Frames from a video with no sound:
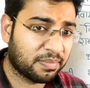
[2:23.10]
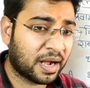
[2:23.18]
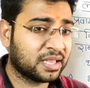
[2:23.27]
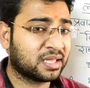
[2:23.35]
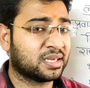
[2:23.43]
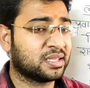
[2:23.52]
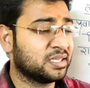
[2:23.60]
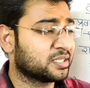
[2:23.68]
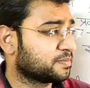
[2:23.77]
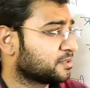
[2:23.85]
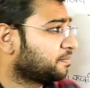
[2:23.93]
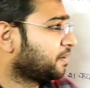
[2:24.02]
बात करते हैं
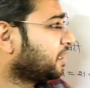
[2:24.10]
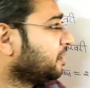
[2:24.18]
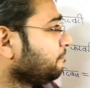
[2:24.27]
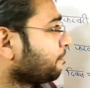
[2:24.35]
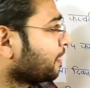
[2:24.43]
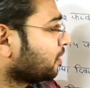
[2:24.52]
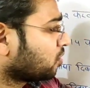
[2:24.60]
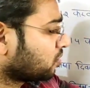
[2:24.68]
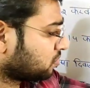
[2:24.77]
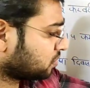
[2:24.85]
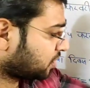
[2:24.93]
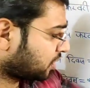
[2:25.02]
सबसे पहले
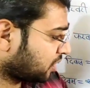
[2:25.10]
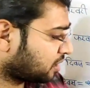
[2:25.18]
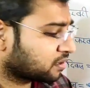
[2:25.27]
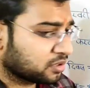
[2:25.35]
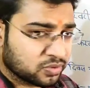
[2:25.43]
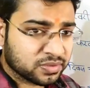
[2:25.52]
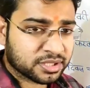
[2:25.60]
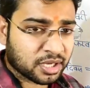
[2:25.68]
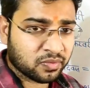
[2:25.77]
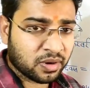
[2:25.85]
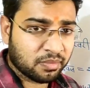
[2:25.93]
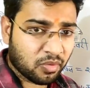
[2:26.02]
ट्रिक यूज़
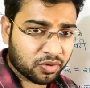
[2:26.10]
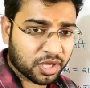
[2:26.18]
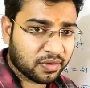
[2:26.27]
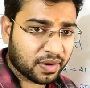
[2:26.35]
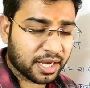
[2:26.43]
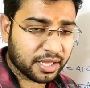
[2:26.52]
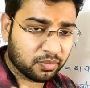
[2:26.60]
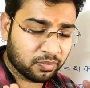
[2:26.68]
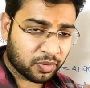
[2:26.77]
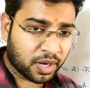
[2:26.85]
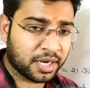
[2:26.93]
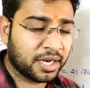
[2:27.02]
करूंगा मौखिक वाली
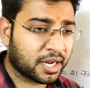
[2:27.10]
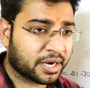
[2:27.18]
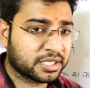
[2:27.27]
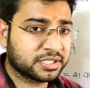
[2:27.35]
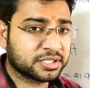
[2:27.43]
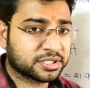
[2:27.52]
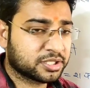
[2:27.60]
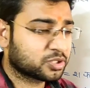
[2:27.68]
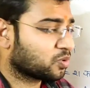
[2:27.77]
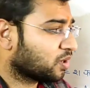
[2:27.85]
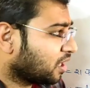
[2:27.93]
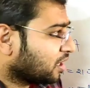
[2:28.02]
बुरा नहीं लगना चाहिए इस
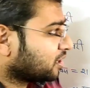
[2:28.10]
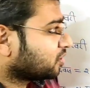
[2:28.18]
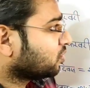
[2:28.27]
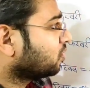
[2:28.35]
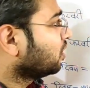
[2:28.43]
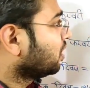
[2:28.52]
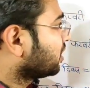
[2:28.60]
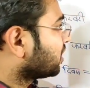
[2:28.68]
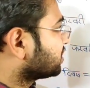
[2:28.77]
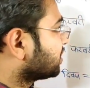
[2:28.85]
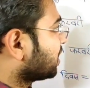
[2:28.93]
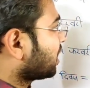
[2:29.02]
चीज़ को है ना नहीं तो
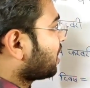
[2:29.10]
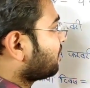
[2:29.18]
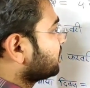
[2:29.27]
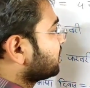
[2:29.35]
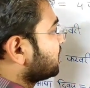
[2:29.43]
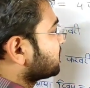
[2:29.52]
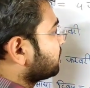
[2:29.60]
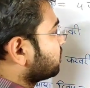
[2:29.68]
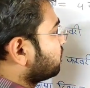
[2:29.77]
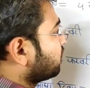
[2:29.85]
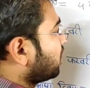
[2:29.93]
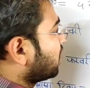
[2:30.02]
किसी का नाम आ जाए इसमें
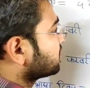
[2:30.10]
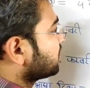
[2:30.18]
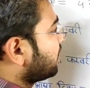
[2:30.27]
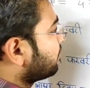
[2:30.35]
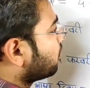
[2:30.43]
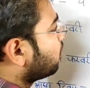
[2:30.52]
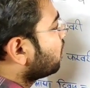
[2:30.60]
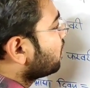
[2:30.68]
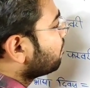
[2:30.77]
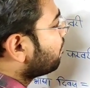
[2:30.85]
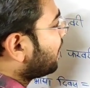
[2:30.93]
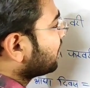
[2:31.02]
तो बुरा लग जाए आपको
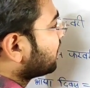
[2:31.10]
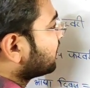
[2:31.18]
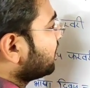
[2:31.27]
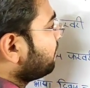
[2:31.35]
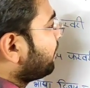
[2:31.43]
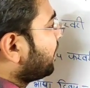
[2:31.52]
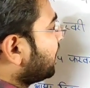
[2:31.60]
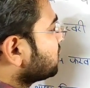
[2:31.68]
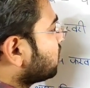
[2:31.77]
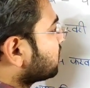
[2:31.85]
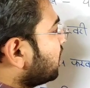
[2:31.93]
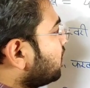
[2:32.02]
बात करते हैं पहला
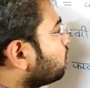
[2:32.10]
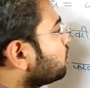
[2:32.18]
जो आता है